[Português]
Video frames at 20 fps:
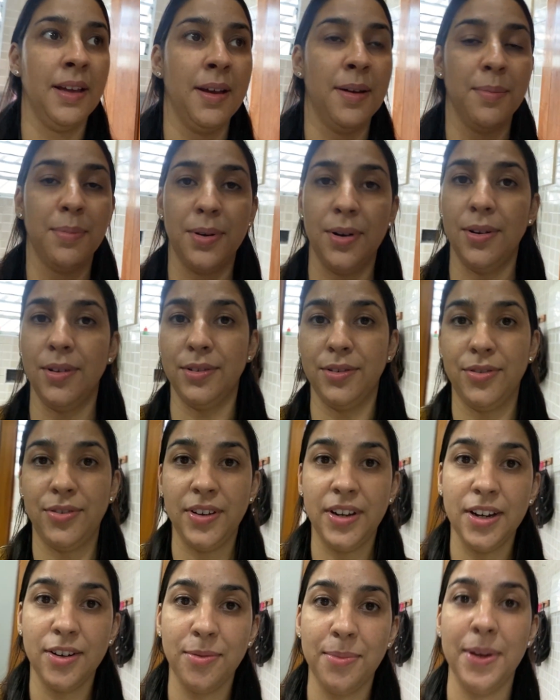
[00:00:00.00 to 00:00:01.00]
Pronto,
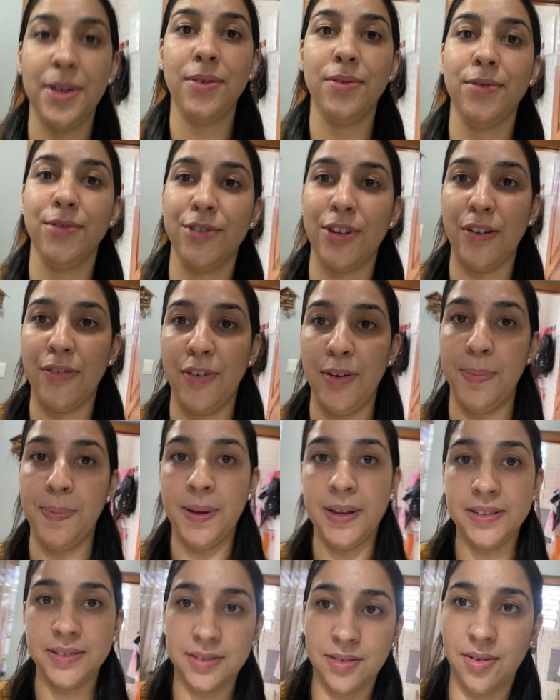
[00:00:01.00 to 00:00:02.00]
filha número um já foi pra
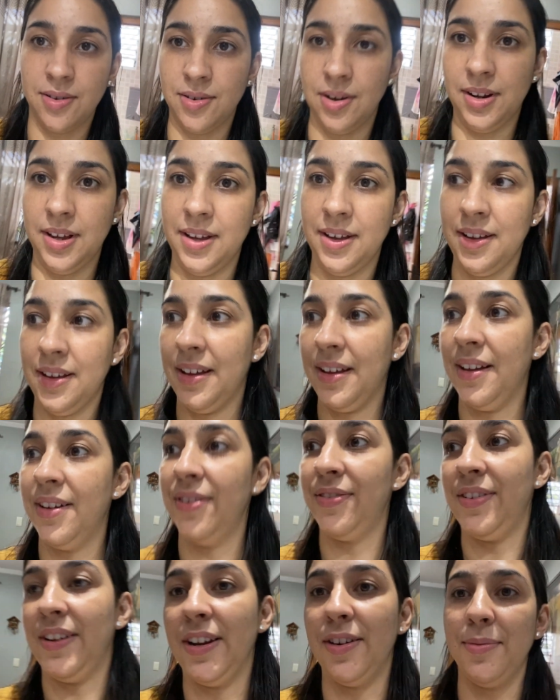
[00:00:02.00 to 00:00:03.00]
escola. A
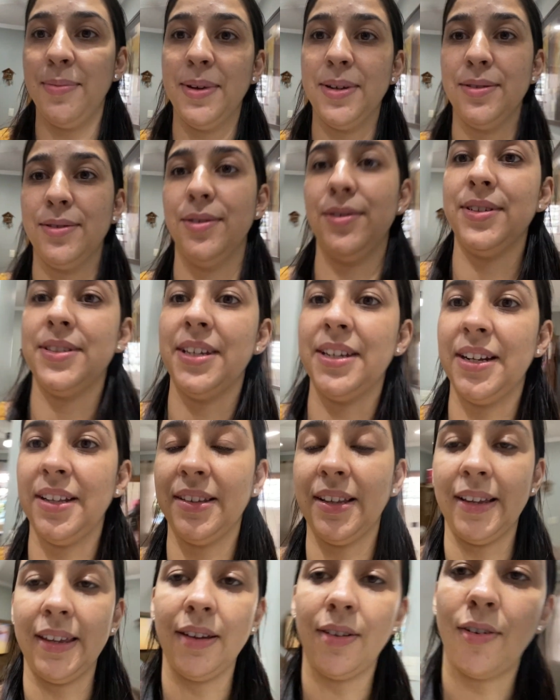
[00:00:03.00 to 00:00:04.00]
filha número dois ainda
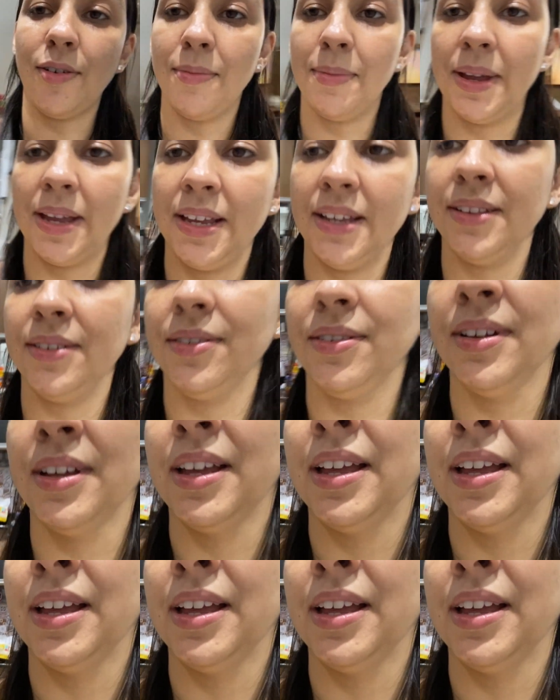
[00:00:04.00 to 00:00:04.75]
tá aqui comendo.